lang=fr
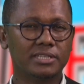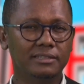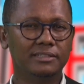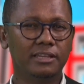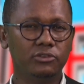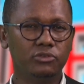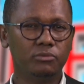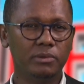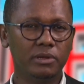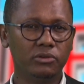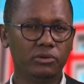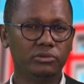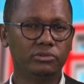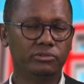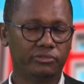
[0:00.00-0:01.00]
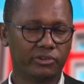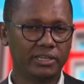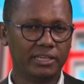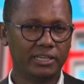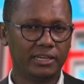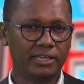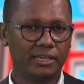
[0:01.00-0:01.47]
centaines de millions de
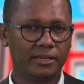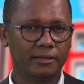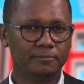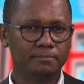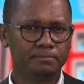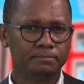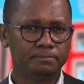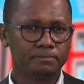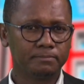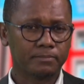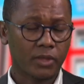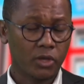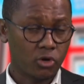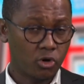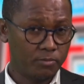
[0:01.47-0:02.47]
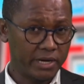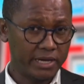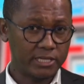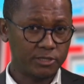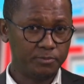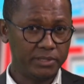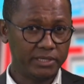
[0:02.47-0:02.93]
francs guinéens. Comment
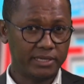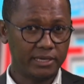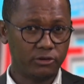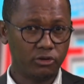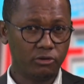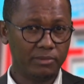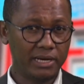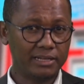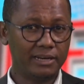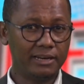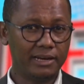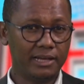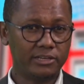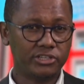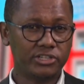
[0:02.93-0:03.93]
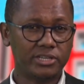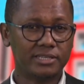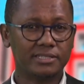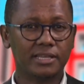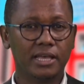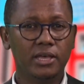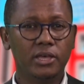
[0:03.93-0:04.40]
expliquer que malgré la
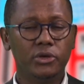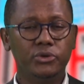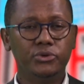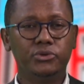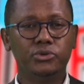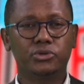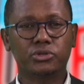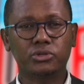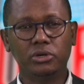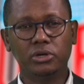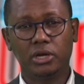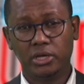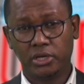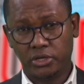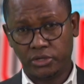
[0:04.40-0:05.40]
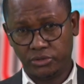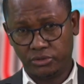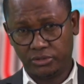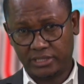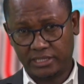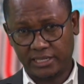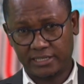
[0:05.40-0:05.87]
richesse du sol
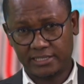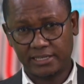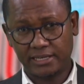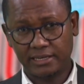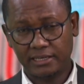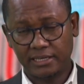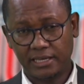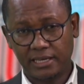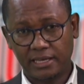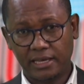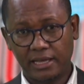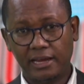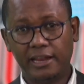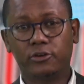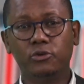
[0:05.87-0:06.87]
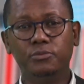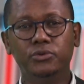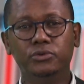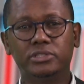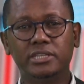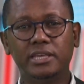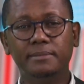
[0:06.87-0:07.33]
de Tercé, les
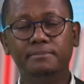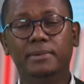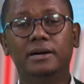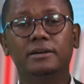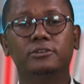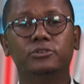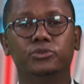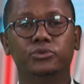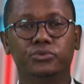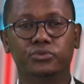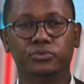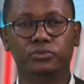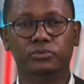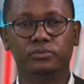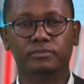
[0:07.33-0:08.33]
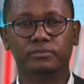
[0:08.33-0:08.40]
communautés manquent de tout